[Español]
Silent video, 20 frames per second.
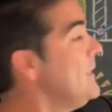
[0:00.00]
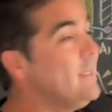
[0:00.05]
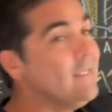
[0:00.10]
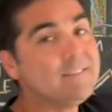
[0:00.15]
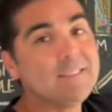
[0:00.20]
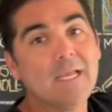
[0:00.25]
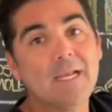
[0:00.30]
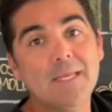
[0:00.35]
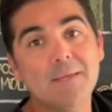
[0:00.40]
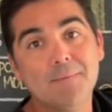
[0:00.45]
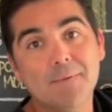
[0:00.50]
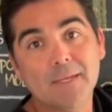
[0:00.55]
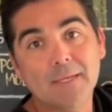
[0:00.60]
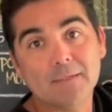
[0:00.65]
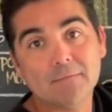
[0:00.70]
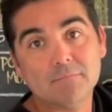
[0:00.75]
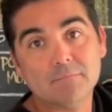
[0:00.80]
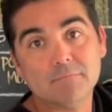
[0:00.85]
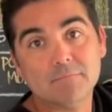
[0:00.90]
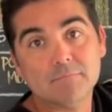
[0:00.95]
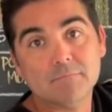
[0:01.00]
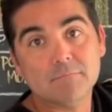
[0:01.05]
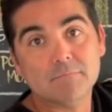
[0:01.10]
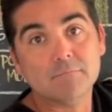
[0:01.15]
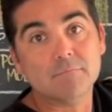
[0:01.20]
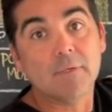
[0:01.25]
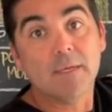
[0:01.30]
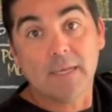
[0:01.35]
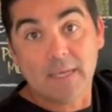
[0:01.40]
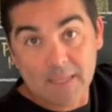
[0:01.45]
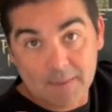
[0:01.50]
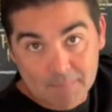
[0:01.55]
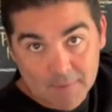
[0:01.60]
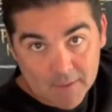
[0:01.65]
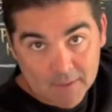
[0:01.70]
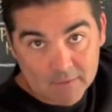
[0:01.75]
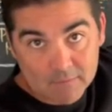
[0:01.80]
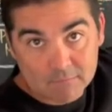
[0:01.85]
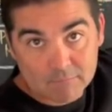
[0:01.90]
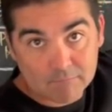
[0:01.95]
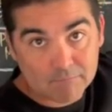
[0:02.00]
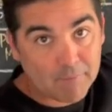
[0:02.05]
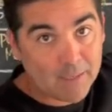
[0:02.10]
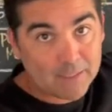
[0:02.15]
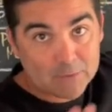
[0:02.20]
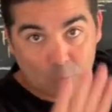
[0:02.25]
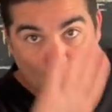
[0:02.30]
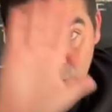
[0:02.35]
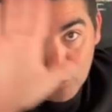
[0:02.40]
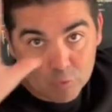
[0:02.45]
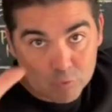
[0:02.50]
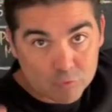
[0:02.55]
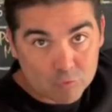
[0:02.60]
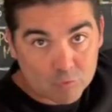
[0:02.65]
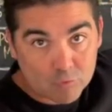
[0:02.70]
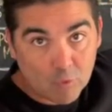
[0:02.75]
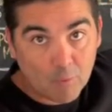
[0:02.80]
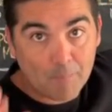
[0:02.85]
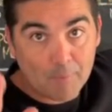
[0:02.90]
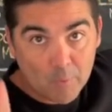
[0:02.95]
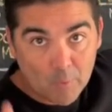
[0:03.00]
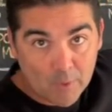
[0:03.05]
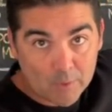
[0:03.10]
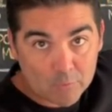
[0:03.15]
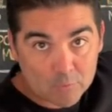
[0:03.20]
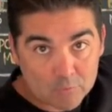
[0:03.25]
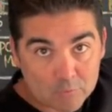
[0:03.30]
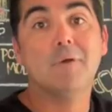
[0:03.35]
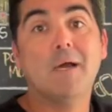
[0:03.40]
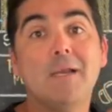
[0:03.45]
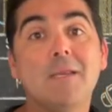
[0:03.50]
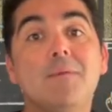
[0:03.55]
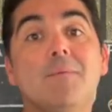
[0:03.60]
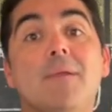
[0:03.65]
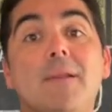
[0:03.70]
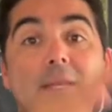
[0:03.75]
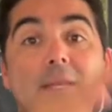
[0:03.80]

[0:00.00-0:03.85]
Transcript: está libre. Libre para todos los peruanos a nivel